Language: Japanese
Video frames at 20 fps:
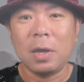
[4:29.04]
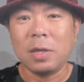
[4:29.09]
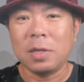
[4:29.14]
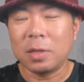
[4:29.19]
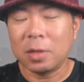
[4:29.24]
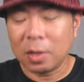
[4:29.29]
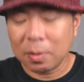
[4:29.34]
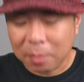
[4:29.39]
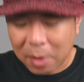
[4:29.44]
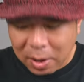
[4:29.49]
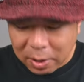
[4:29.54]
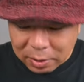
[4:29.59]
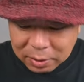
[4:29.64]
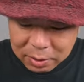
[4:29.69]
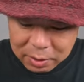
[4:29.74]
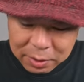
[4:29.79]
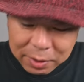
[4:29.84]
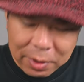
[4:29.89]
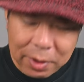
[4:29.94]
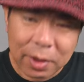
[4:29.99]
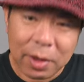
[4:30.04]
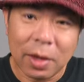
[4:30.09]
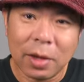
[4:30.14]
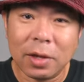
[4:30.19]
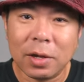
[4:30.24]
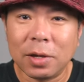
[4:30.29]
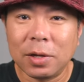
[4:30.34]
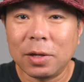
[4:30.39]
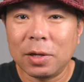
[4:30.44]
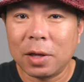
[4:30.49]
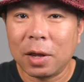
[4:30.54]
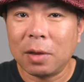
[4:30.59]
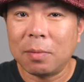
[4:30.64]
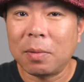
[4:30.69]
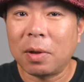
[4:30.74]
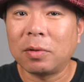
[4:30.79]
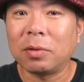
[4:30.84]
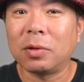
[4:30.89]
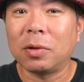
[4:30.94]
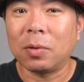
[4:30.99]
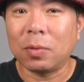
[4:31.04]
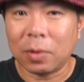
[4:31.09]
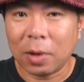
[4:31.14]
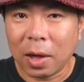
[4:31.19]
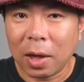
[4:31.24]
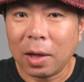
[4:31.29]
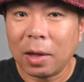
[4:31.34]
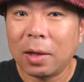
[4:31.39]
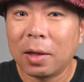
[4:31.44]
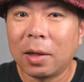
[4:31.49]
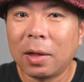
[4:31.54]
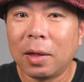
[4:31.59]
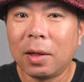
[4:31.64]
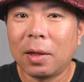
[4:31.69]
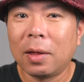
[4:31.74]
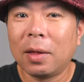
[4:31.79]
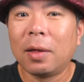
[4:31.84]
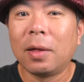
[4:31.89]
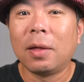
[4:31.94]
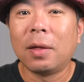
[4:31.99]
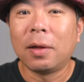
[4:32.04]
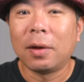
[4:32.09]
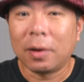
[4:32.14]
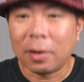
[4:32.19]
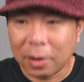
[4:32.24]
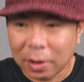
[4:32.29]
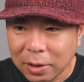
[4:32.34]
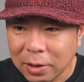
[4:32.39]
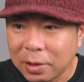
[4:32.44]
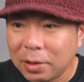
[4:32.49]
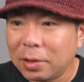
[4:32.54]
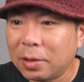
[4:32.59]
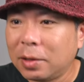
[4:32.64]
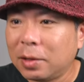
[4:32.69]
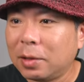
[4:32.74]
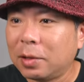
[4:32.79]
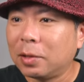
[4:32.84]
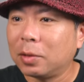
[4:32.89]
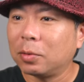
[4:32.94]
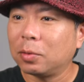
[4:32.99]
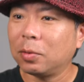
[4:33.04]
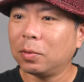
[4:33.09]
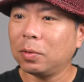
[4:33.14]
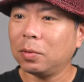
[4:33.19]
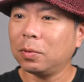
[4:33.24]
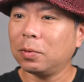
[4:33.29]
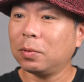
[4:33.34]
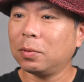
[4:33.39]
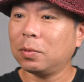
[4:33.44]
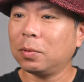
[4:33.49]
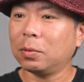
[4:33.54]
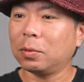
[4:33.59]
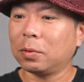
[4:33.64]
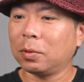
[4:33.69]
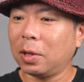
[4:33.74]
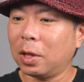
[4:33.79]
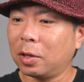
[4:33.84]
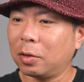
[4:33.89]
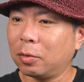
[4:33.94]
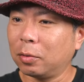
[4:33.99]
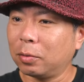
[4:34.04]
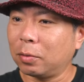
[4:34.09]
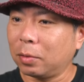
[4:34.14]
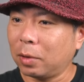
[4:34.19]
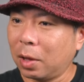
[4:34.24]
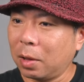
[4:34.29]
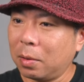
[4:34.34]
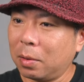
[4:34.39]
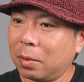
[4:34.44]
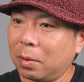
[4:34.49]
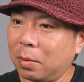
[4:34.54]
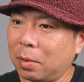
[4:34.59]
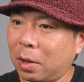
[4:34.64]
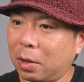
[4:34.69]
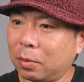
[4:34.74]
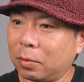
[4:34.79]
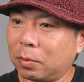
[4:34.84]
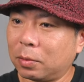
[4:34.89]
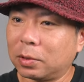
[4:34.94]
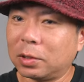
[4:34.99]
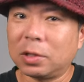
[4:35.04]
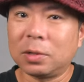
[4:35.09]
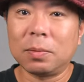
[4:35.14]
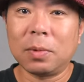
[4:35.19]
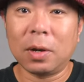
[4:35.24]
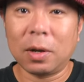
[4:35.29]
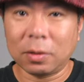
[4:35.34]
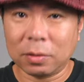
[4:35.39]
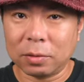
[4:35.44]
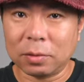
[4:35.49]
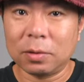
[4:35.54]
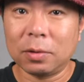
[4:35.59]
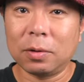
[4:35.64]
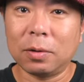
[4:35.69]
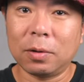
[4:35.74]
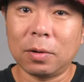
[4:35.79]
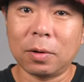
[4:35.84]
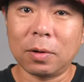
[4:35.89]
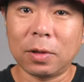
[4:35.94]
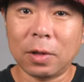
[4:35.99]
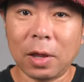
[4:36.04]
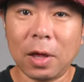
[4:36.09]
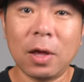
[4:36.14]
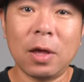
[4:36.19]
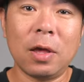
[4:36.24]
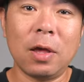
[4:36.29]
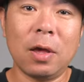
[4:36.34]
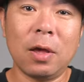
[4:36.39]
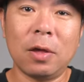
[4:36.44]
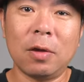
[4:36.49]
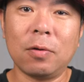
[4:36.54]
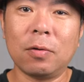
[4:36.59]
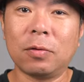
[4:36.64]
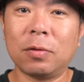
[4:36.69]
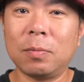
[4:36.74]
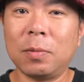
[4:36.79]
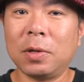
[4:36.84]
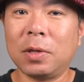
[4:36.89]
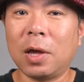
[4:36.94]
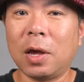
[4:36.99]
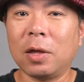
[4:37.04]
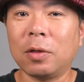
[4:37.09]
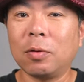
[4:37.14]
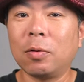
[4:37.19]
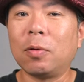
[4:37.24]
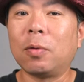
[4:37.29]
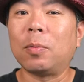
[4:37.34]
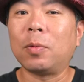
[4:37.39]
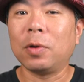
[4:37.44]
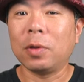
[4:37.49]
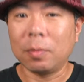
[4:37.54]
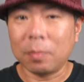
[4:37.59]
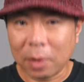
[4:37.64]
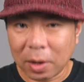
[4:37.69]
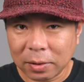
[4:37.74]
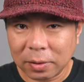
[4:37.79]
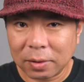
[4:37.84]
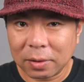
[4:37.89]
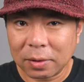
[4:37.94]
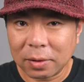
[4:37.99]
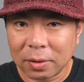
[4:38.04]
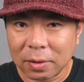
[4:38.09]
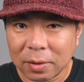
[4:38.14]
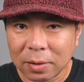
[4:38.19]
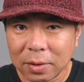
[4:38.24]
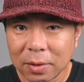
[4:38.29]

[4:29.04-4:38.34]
一番気になりますよね。はい。ということで、ちょっとね、あの、しばらくこれでね、えー、様子見たいと思います。